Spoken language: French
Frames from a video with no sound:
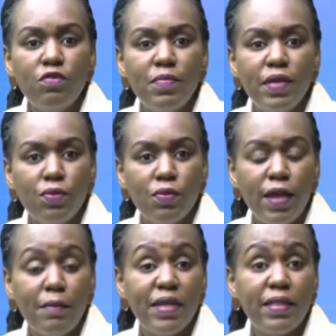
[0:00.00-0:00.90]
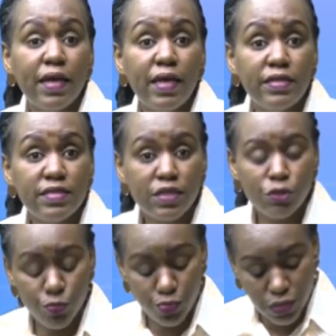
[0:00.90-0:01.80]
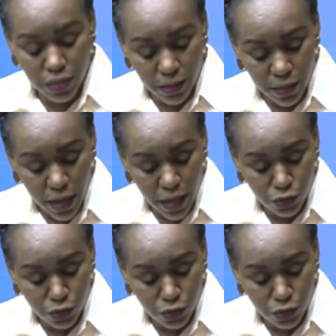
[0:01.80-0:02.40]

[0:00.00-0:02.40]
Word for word: mais dont la matérialisation pour certains